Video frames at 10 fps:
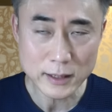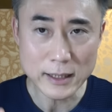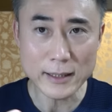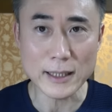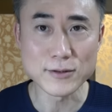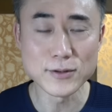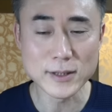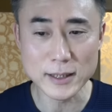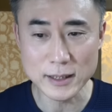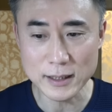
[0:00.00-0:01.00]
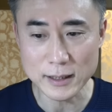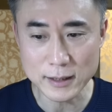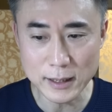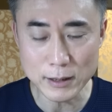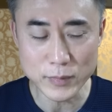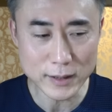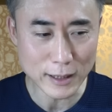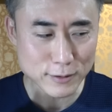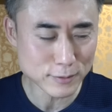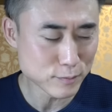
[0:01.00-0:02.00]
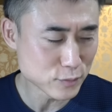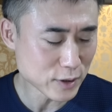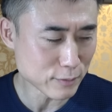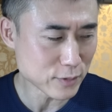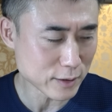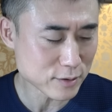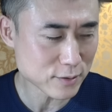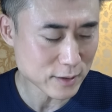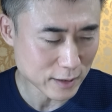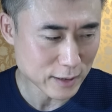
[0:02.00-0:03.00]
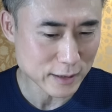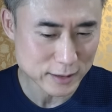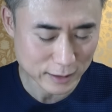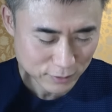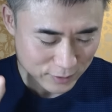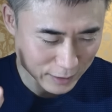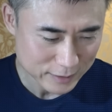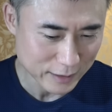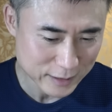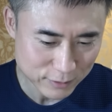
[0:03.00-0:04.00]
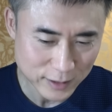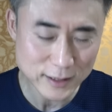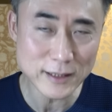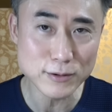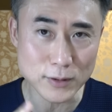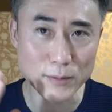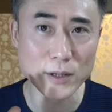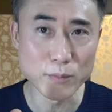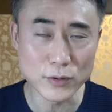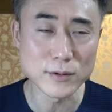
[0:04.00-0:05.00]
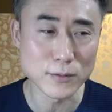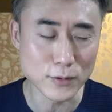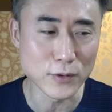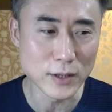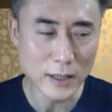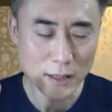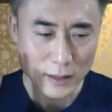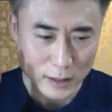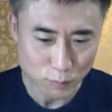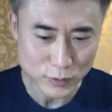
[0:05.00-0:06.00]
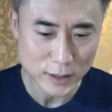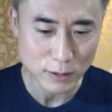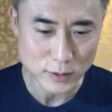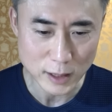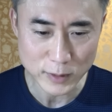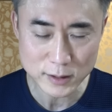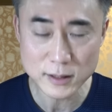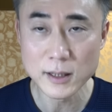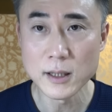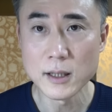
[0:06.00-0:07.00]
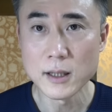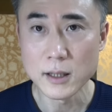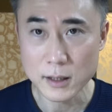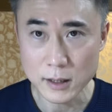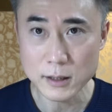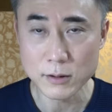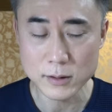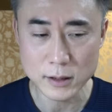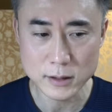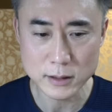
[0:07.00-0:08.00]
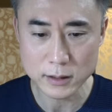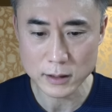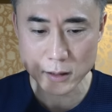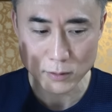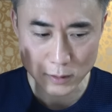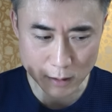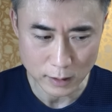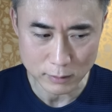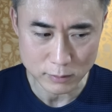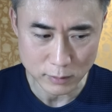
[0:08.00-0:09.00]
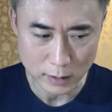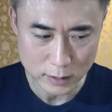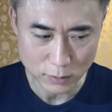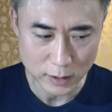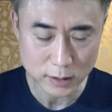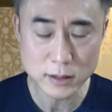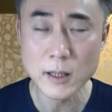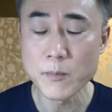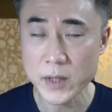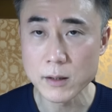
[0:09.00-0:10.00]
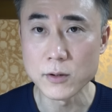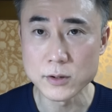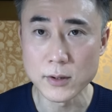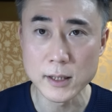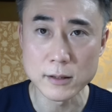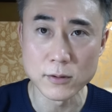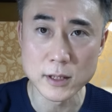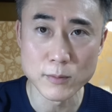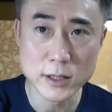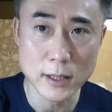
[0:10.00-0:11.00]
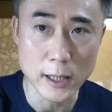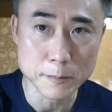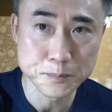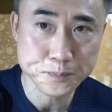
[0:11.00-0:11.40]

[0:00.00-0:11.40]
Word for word: 嫌な空気になってみんなむやむやするからちゃんと検査してくださいっていうのが僕の気持ちでございますはい私の意見は以上ですご視聴ありがとうございました